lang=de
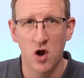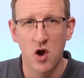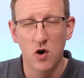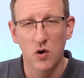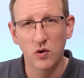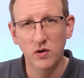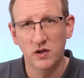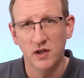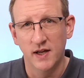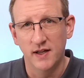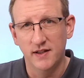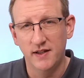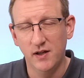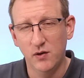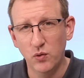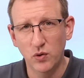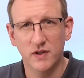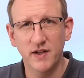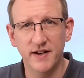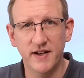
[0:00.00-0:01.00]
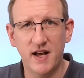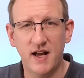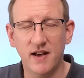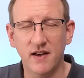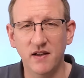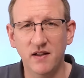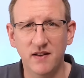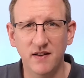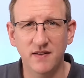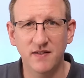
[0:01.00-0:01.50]
Und die gute
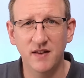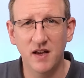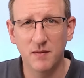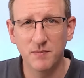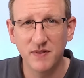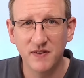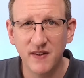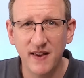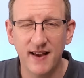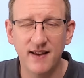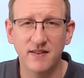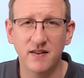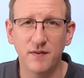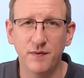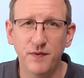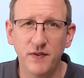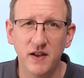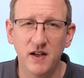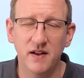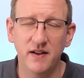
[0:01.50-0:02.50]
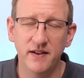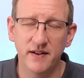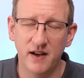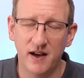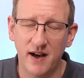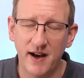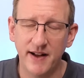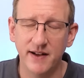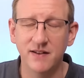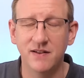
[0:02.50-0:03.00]
Nachricht ist, Sie haben sehr, sehr viel in
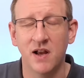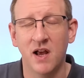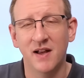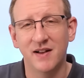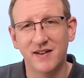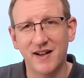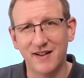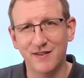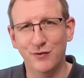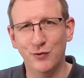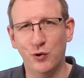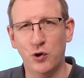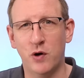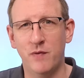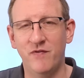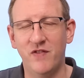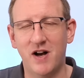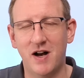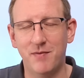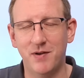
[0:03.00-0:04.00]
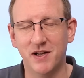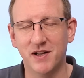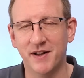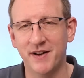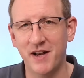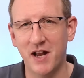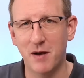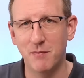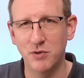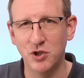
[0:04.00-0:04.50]
der Hand. Dazu kommen wir aber
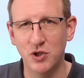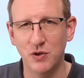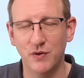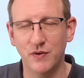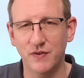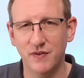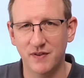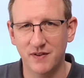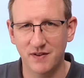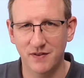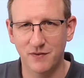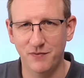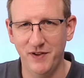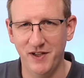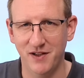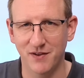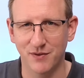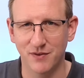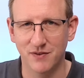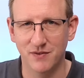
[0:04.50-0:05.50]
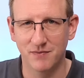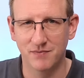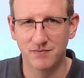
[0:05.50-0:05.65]
dann am Schluss des Videos.